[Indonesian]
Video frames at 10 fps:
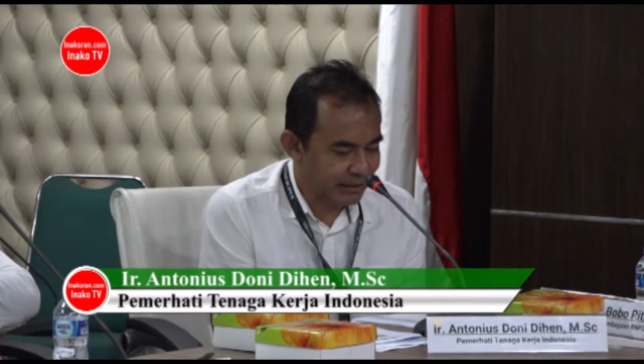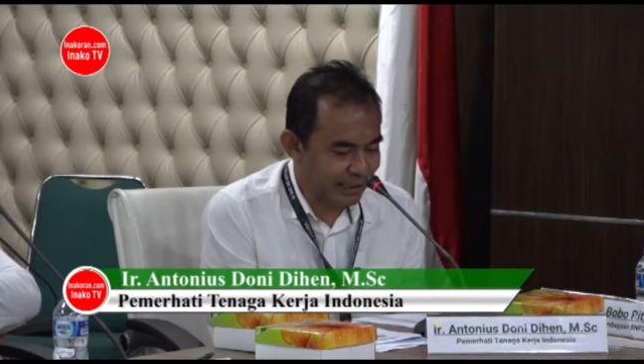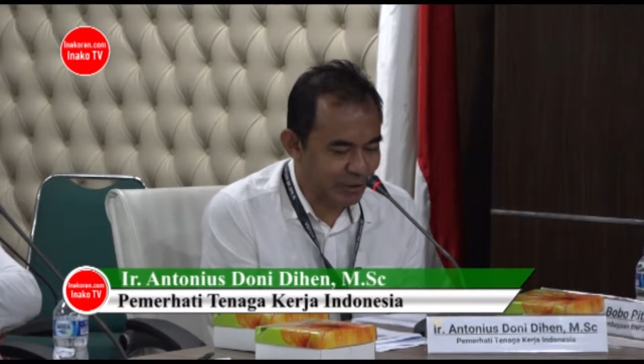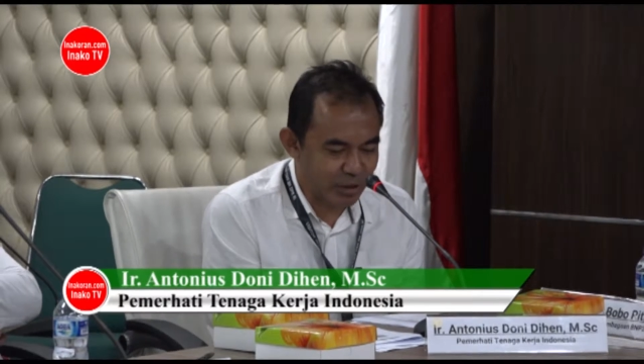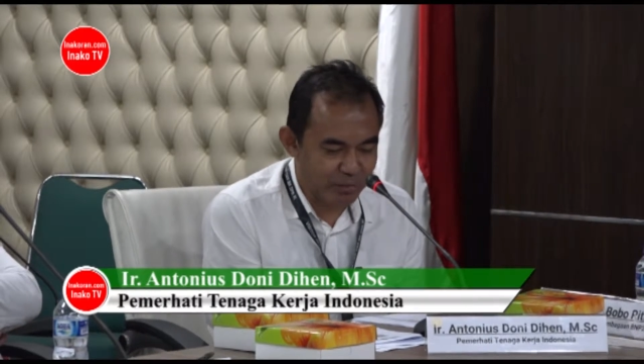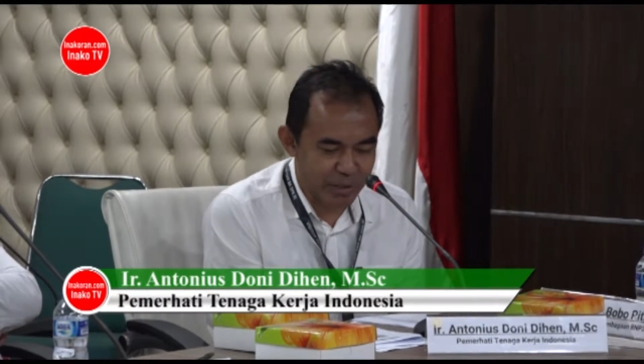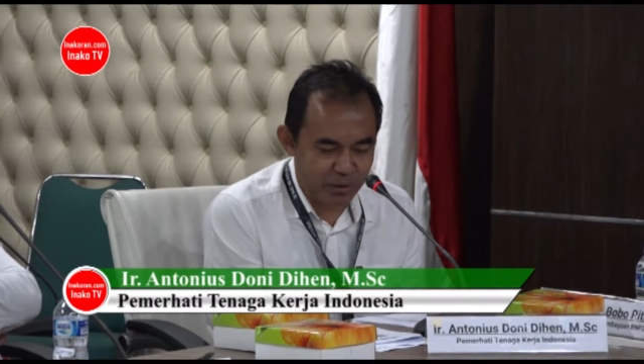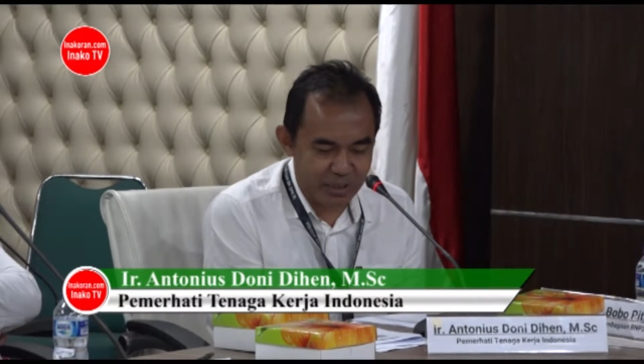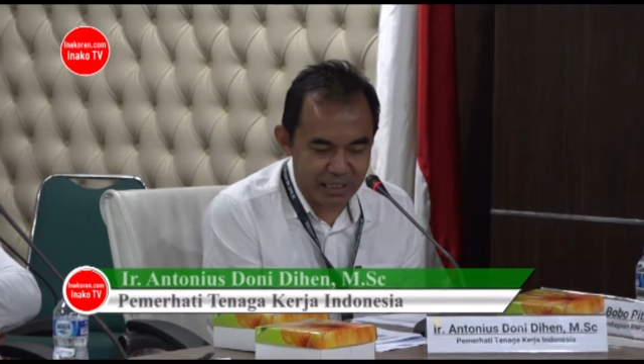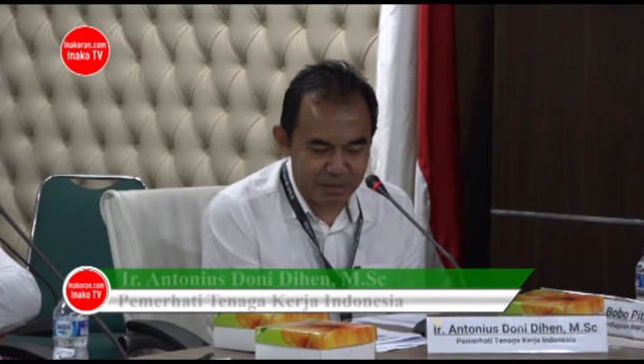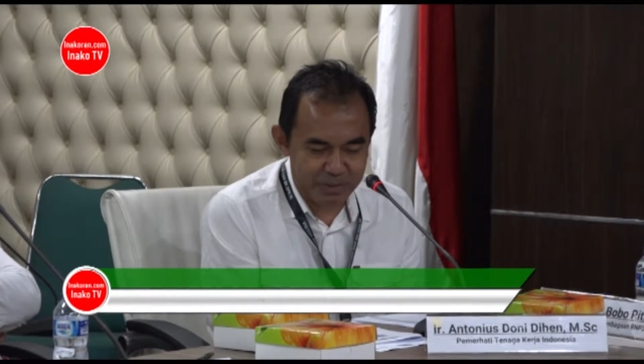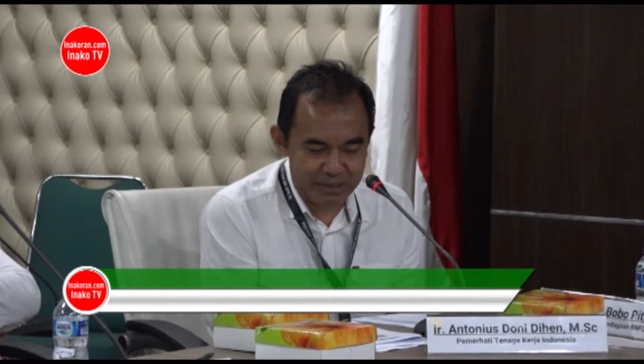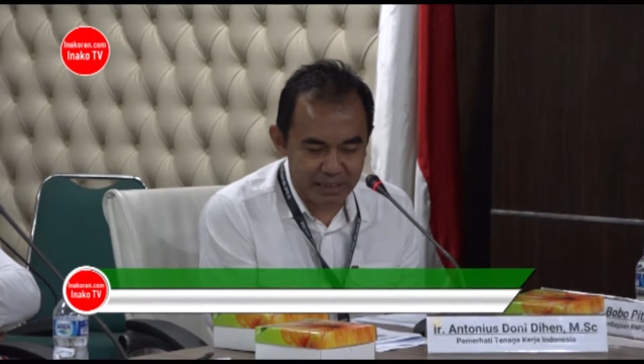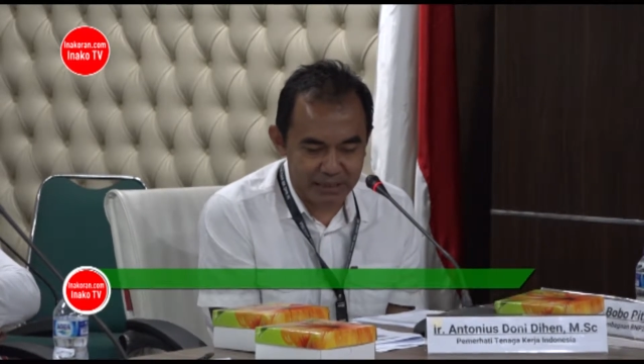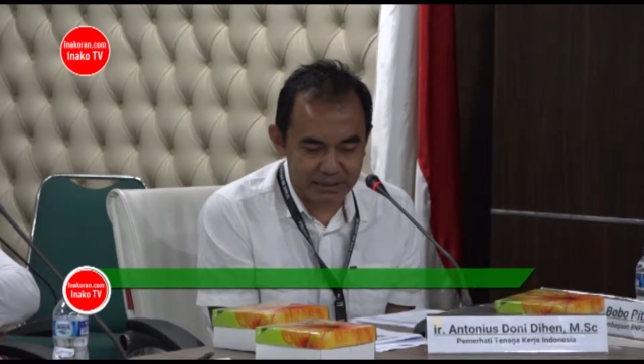saya juga baru dengar
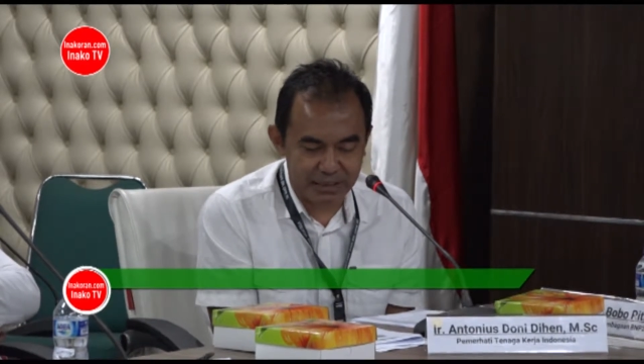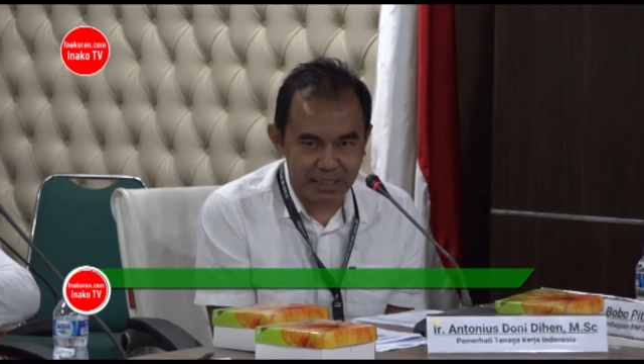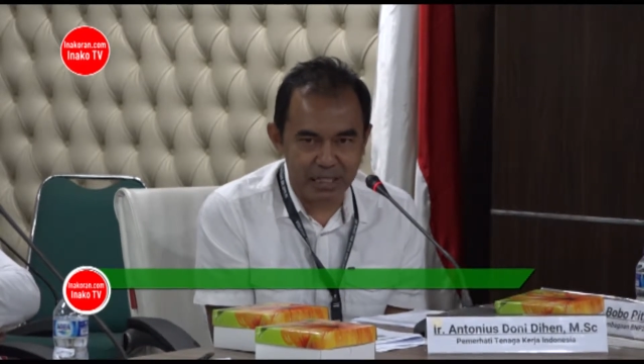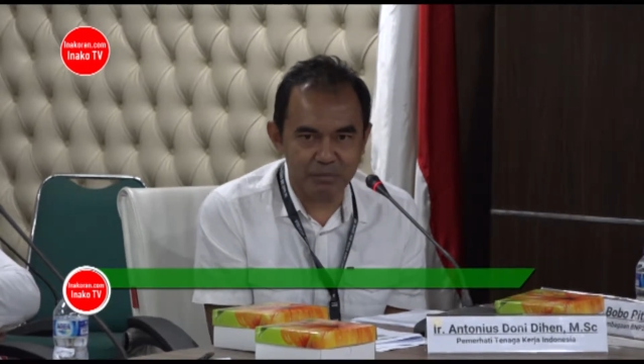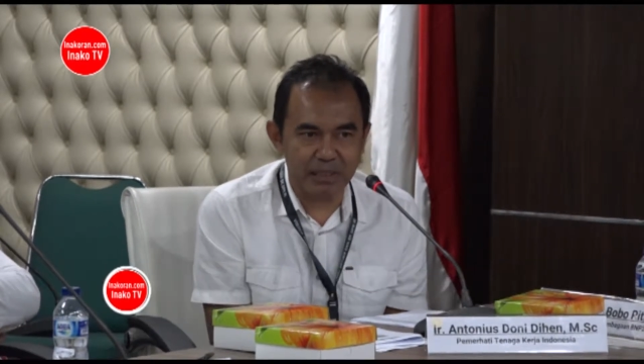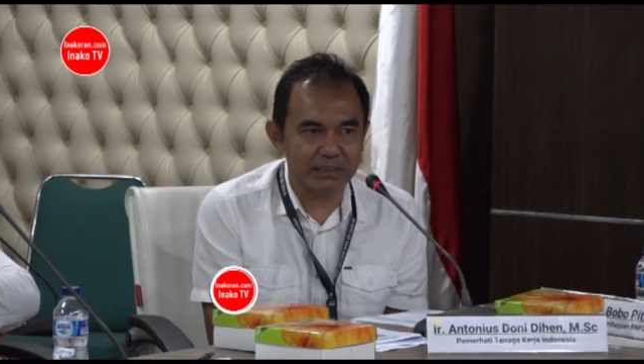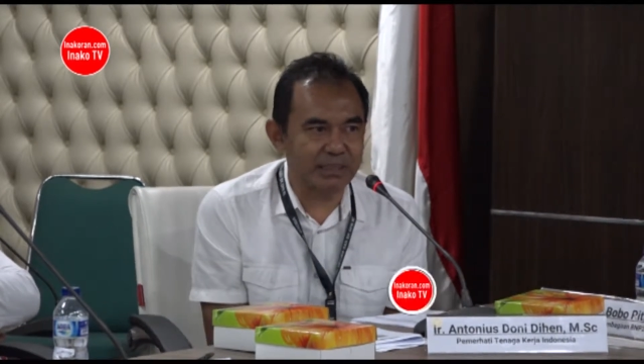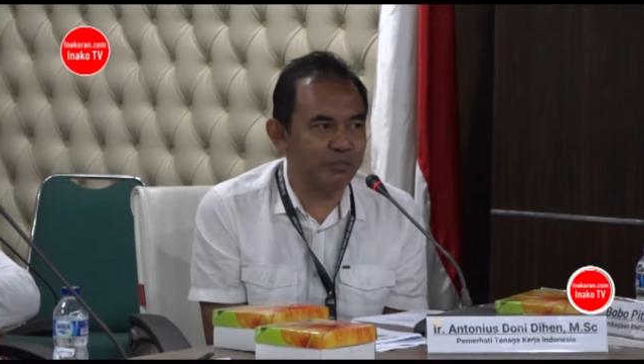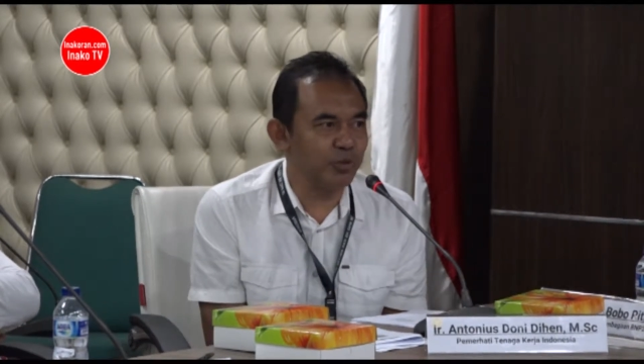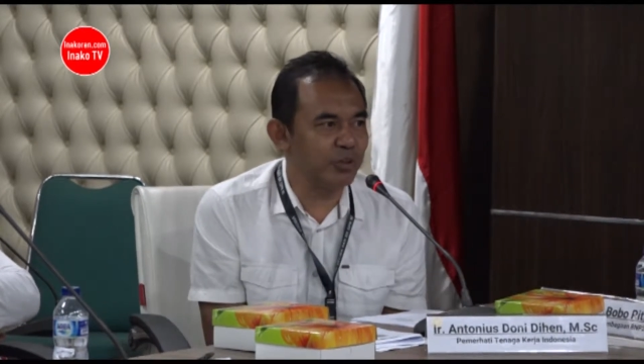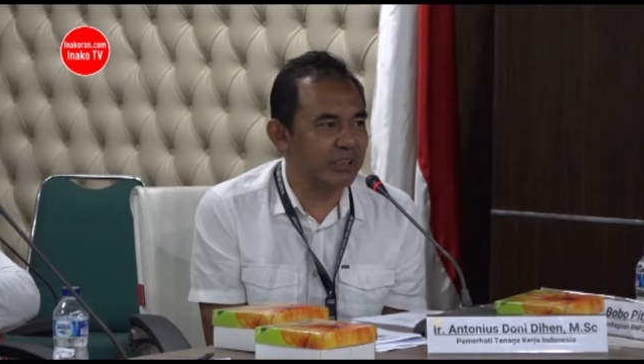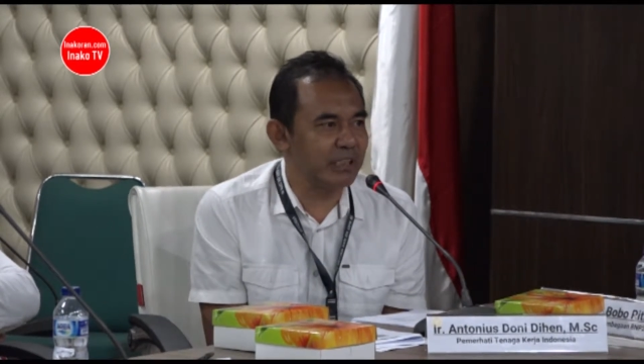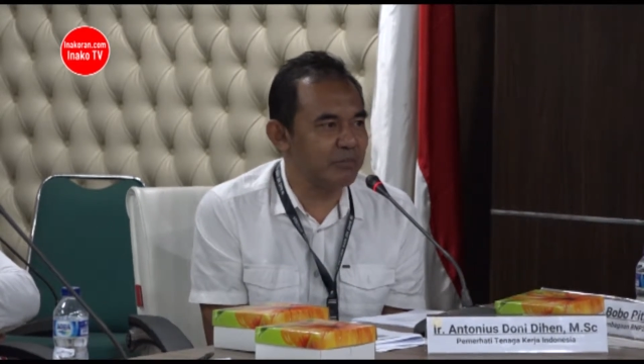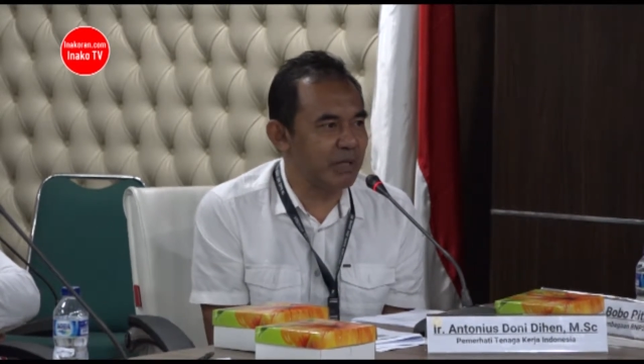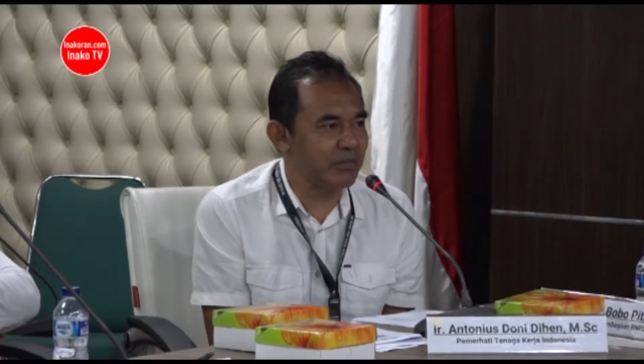penjelasan dari Pak Serfulus
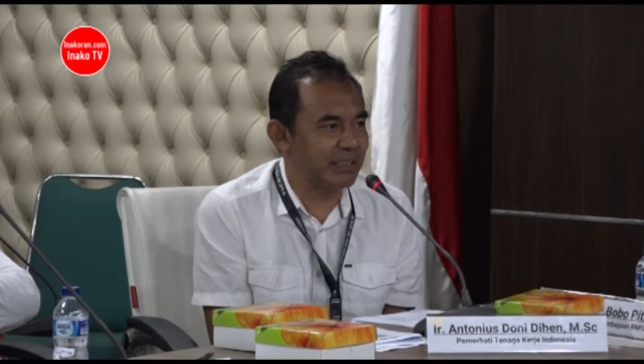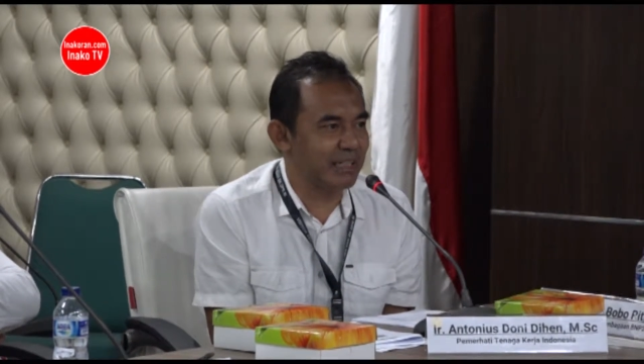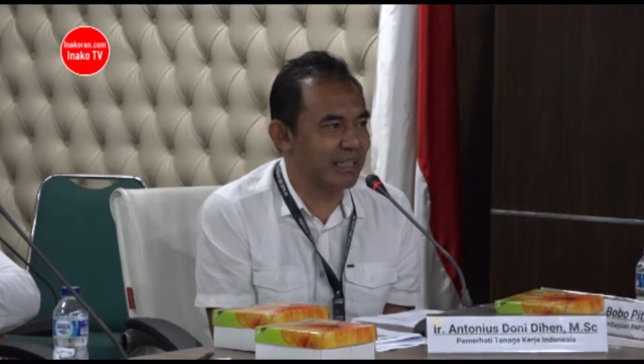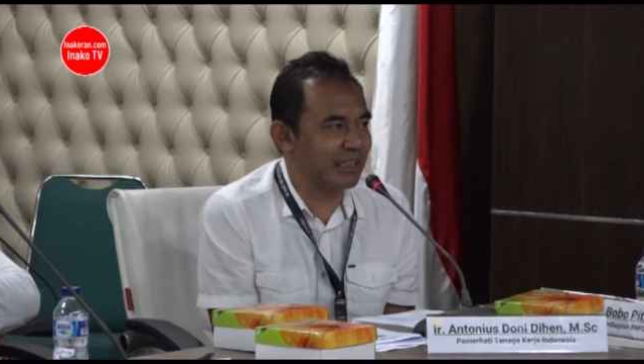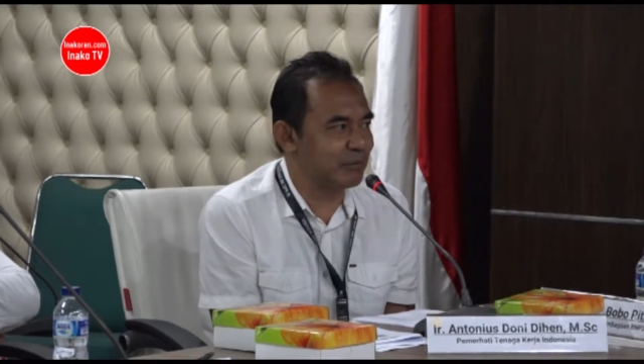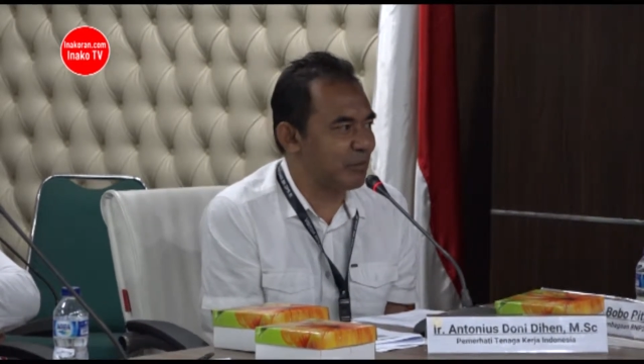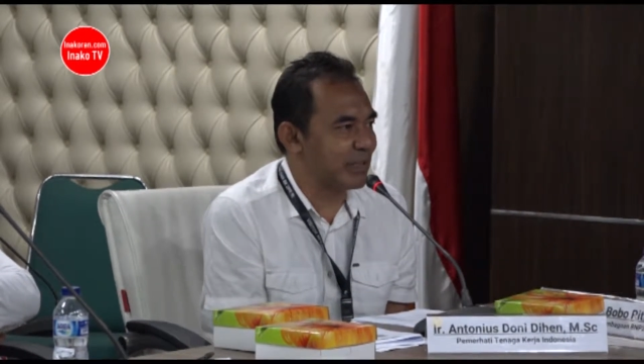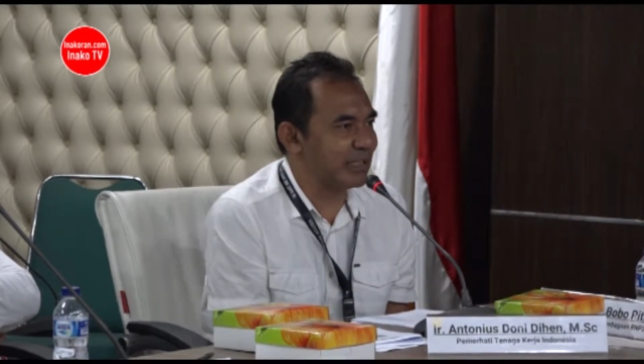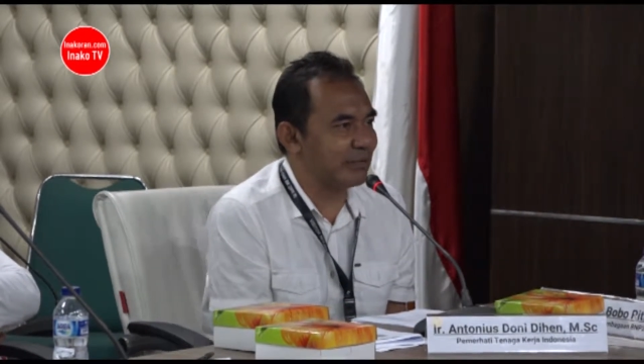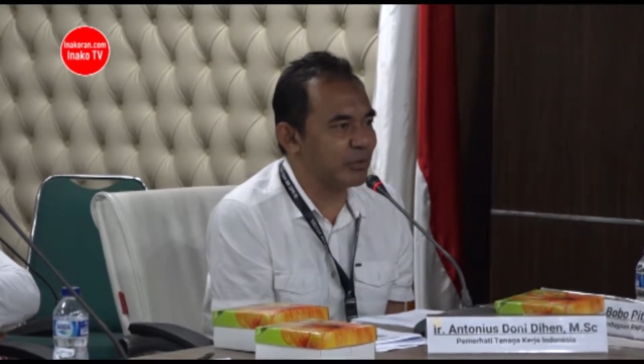ini bahwa ternyata pemerintah